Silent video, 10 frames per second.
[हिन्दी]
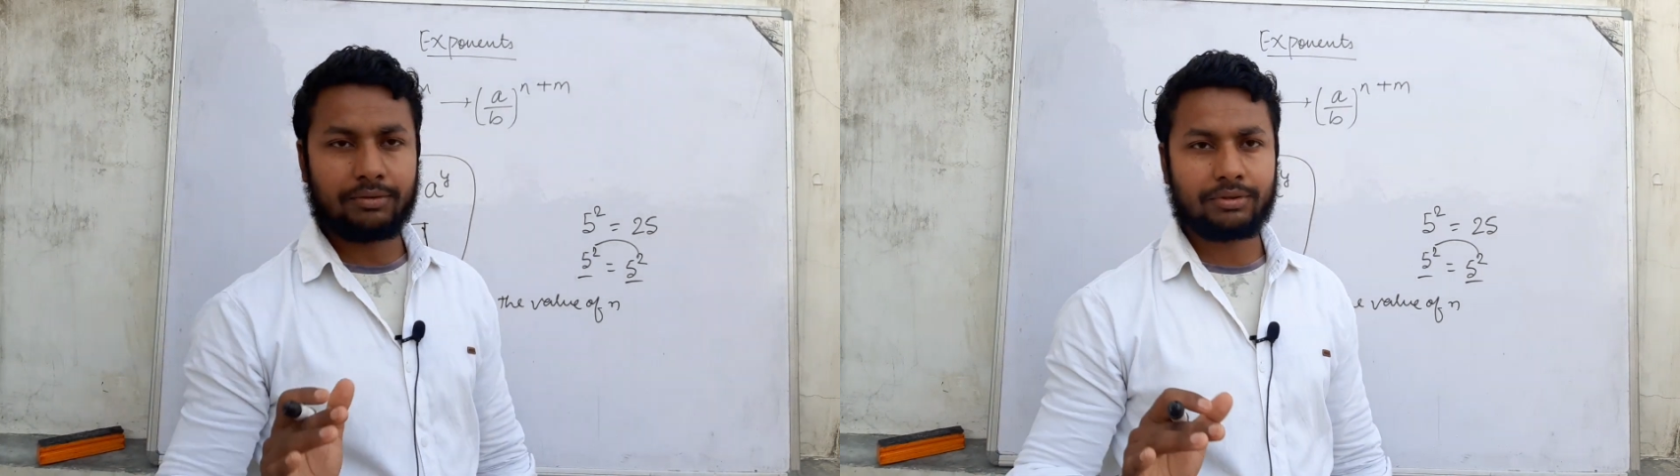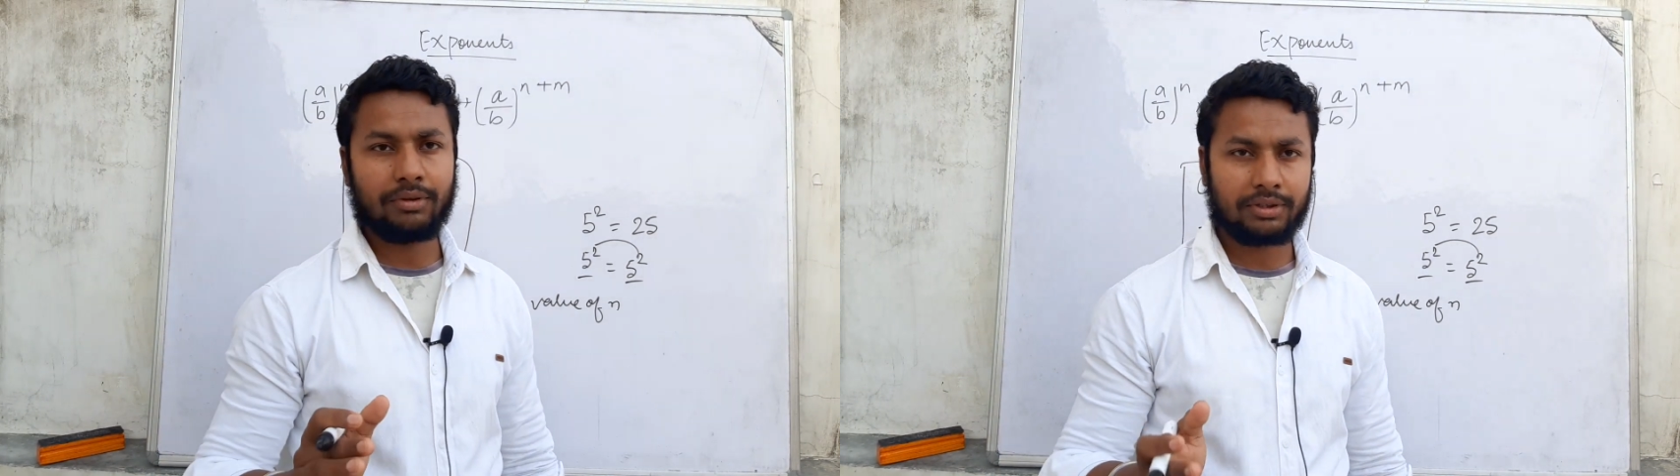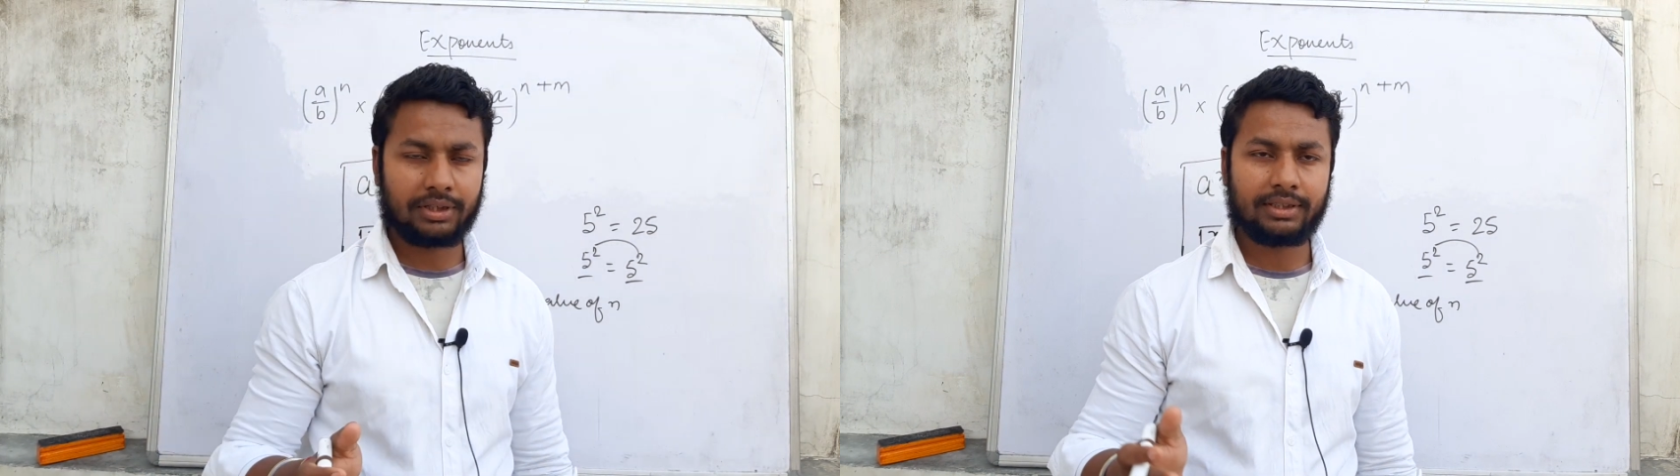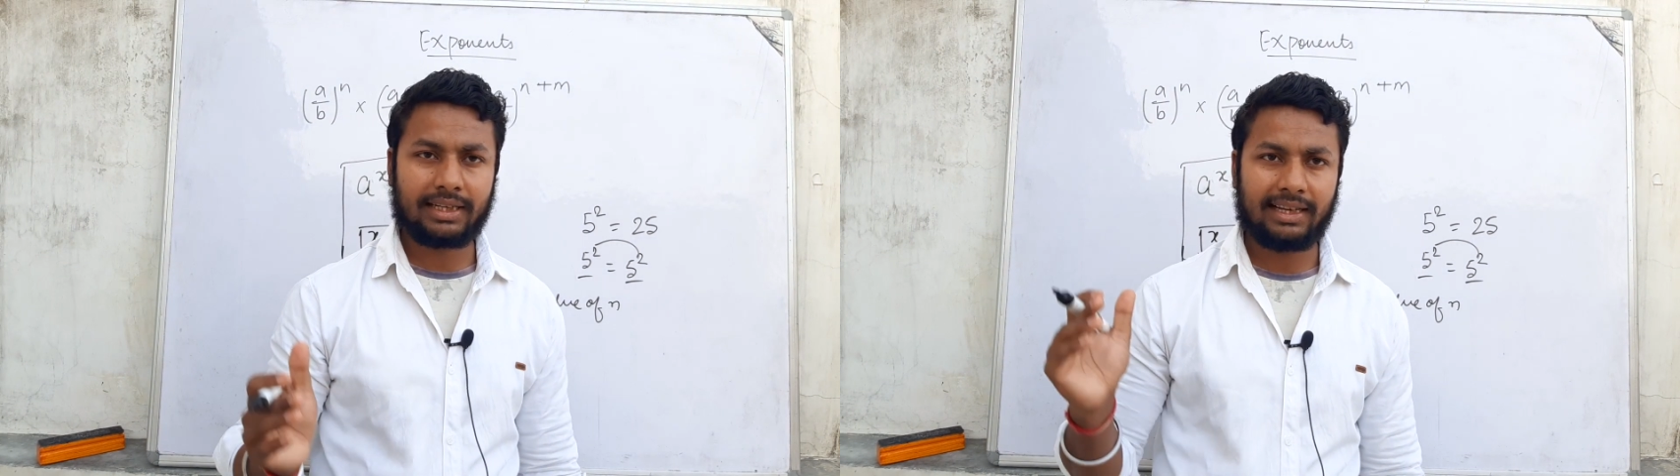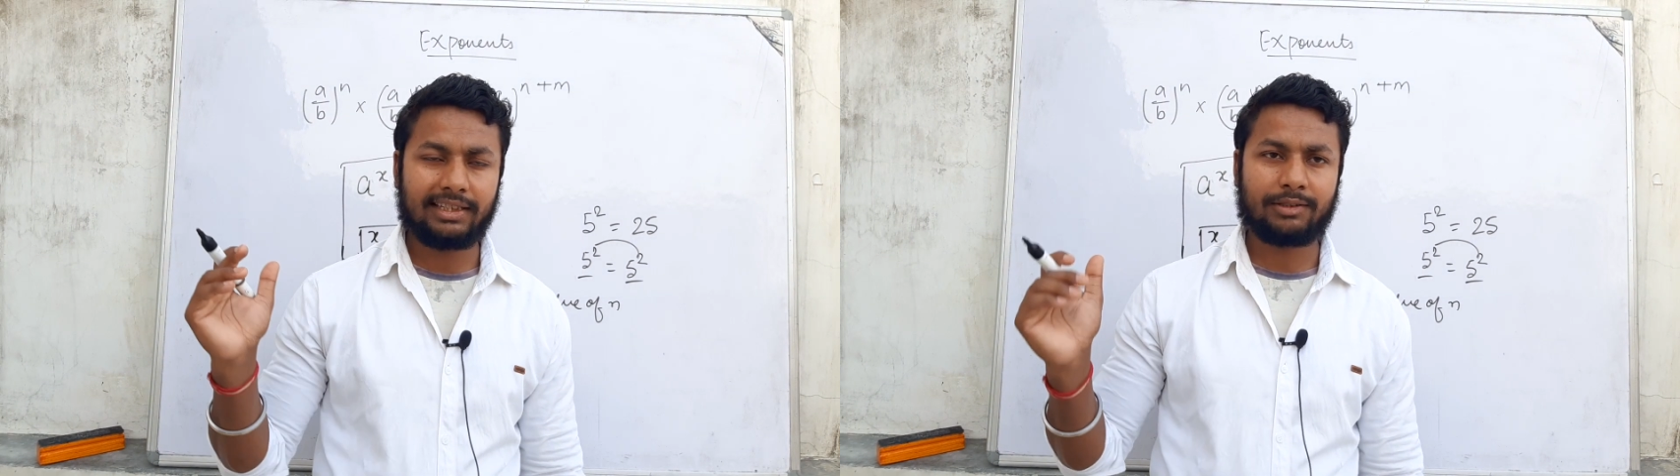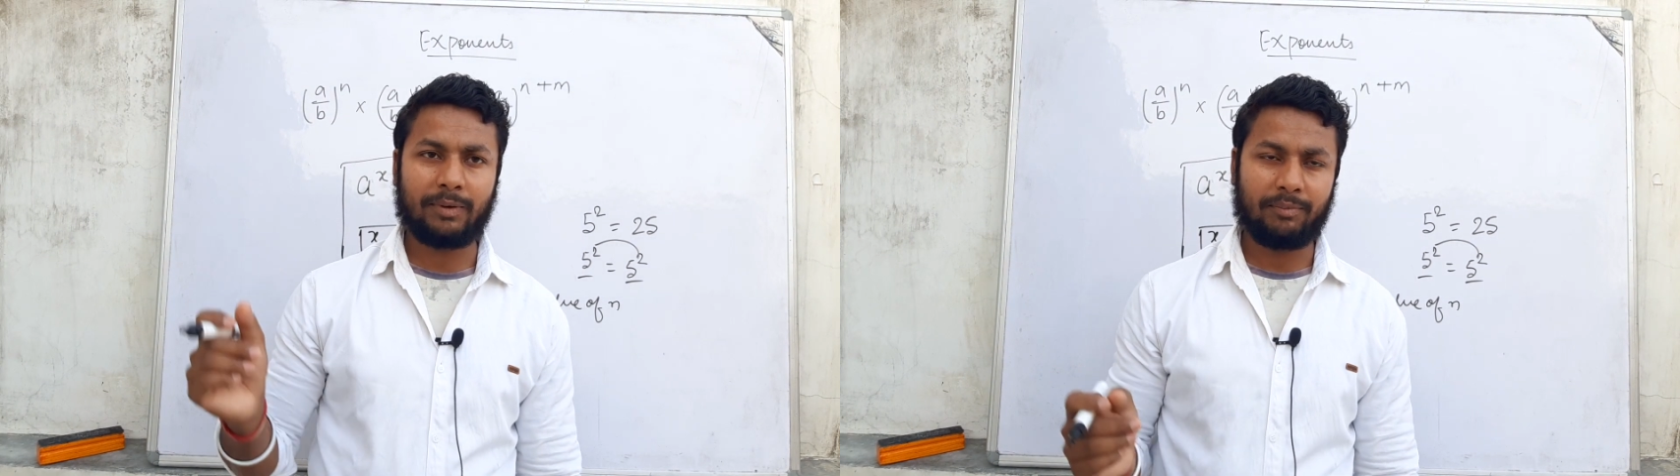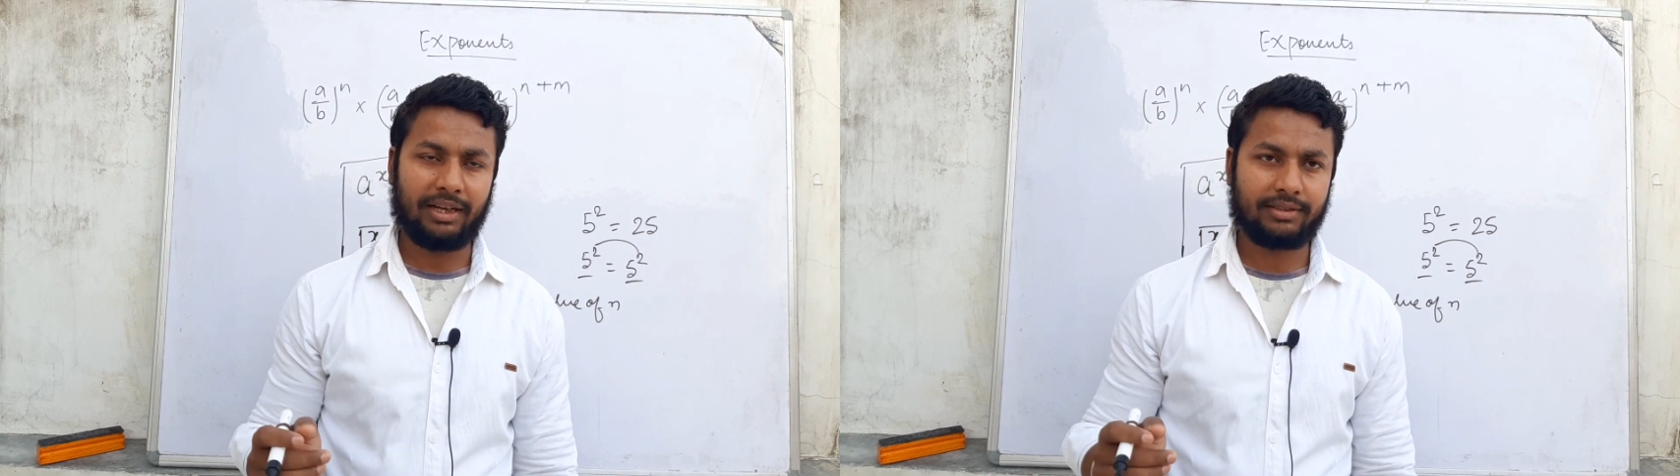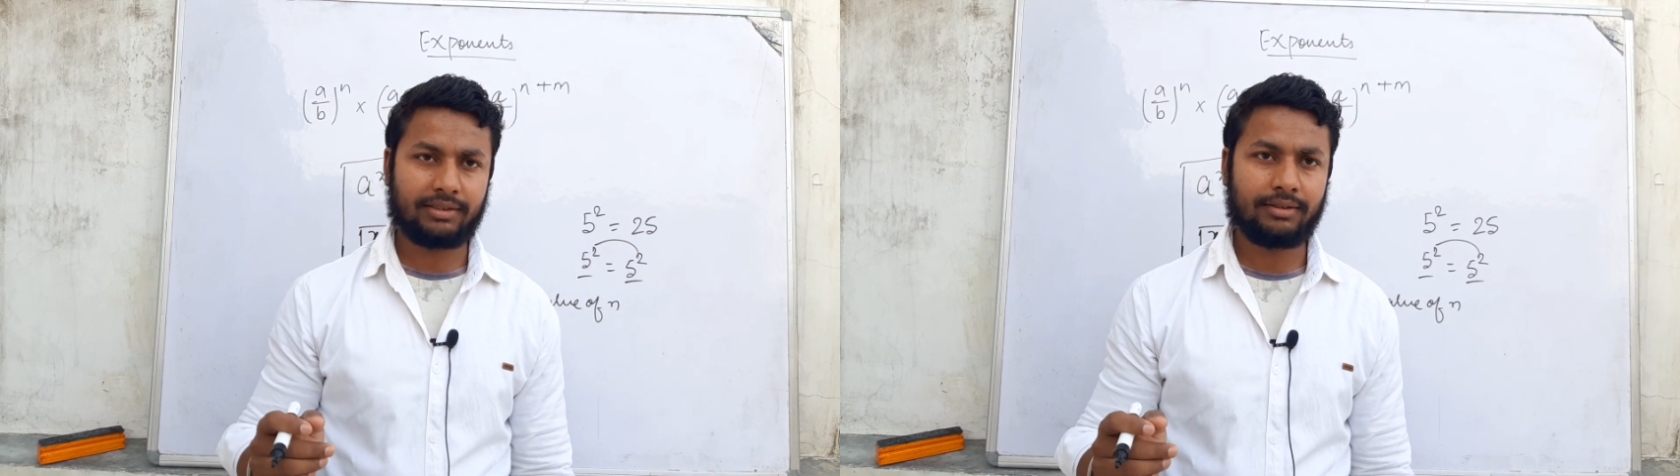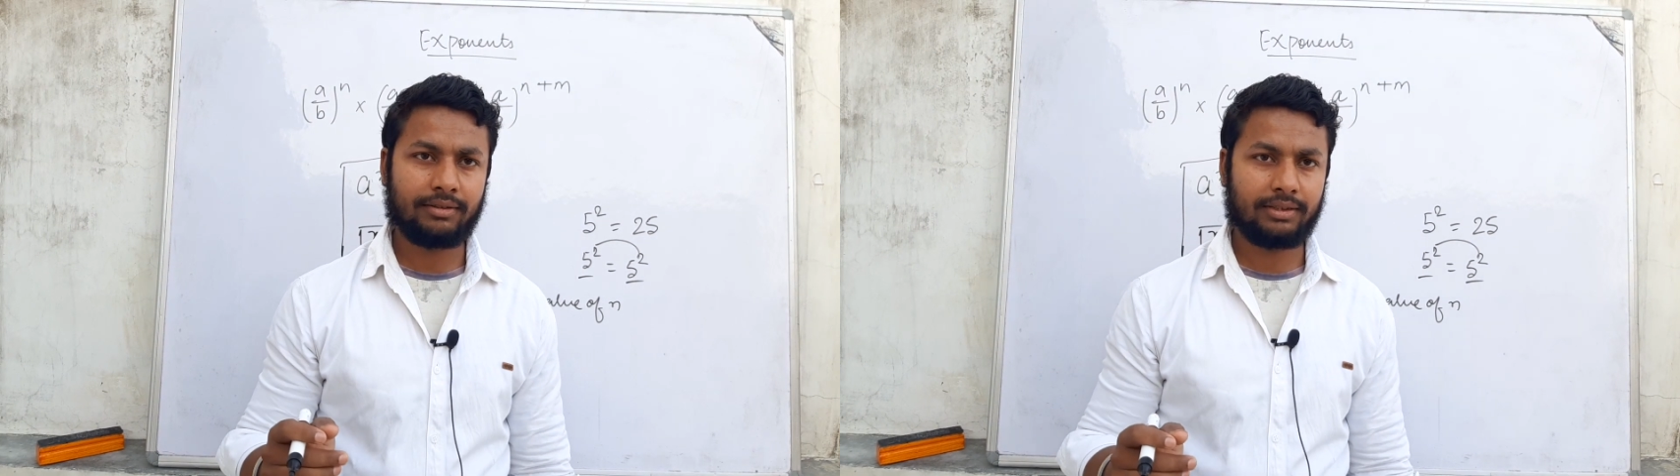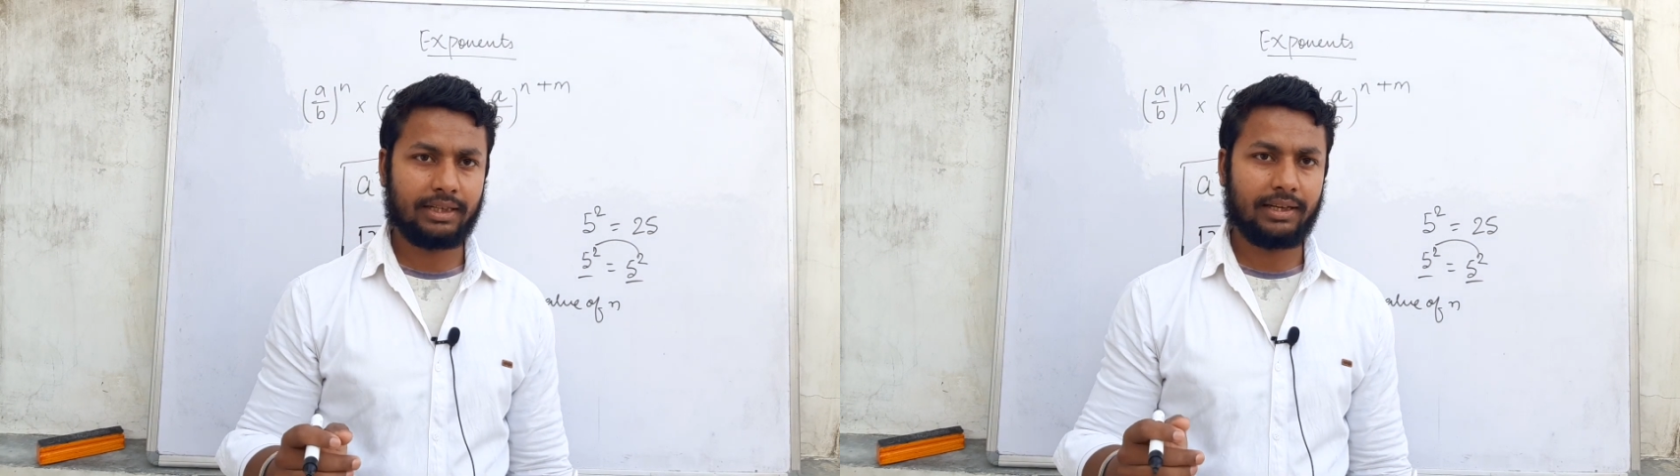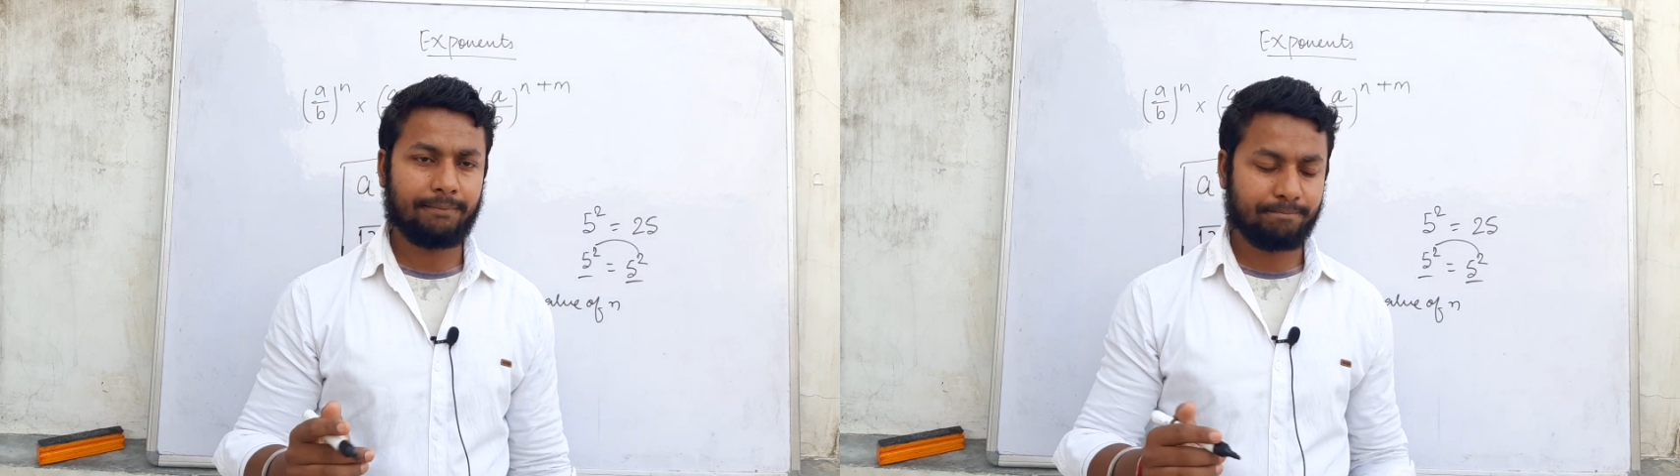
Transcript: कुछ क्वेश्चंस है इस पे बेस्ड ठीक है